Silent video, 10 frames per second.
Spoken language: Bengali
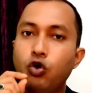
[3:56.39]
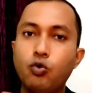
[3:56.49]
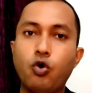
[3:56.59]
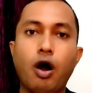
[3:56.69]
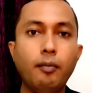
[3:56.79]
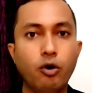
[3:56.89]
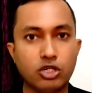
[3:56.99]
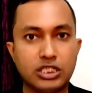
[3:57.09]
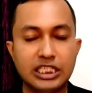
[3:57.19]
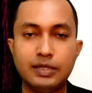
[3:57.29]
খুব কম
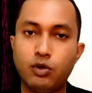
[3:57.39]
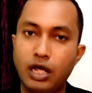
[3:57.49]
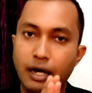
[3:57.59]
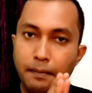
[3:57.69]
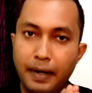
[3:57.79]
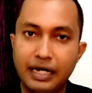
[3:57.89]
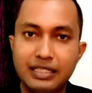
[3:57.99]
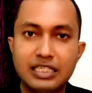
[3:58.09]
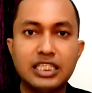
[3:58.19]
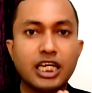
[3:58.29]
বয়সে যেমন
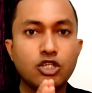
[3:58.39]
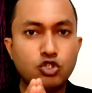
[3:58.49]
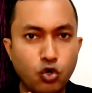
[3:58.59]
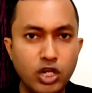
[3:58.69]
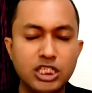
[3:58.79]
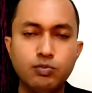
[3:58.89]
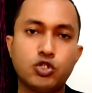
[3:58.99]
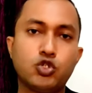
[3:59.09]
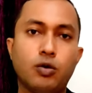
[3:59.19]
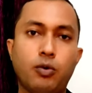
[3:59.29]
পঁয়ত্রিশ থেকে চল্লিশ
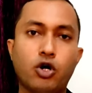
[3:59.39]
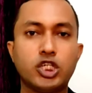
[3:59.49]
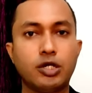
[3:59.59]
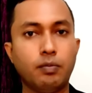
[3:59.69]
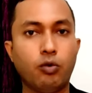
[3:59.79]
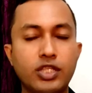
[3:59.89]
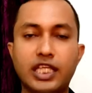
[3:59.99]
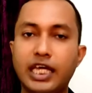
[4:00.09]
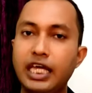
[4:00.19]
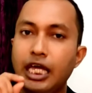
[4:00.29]
বছর বয়সের
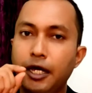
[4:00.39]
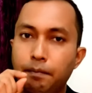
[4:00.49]
মধ্যেই